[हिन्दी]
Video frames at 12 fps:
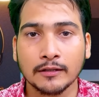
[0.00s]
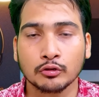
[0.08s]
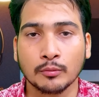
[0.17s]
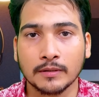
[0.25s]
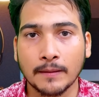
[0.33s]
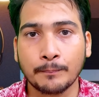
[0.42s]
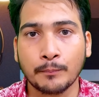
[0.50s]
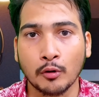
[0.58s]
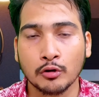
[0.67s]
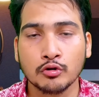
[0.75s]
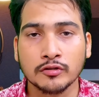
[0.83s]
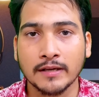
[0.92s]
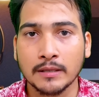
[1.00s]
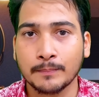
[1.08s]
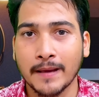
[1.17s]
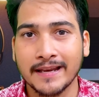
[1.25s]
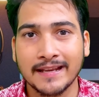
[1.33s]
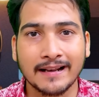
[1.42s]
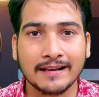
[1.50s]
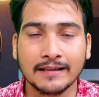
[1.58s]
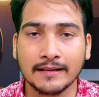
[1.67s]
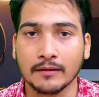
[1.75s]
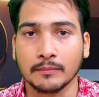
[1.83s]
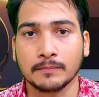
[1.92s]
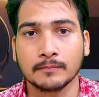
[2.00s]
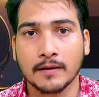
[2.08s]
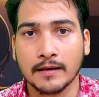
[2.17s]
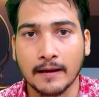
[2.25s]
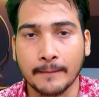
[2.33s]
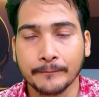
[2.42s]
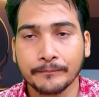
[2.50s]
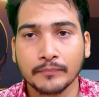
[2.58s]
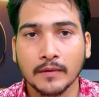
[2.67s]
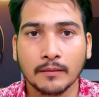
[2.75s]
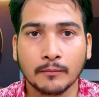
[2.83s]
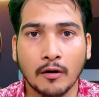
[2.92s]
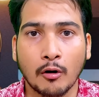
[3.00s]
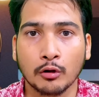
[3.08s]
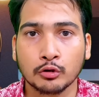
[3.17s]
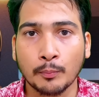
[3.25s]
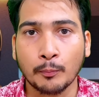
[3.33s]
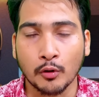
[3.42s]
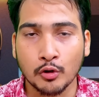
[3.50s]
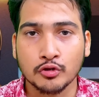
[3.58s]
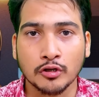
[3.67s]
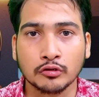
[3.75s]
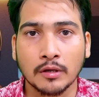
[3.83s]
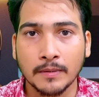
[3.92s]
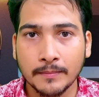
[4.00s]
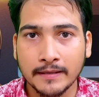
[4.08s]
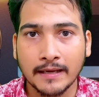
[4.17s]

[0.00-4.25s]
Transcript: तो मतलब पॉल्यूशन एक बैरियर नहीं है अब ठीक है ऑल दो पॉल्यूशन तो अभी भी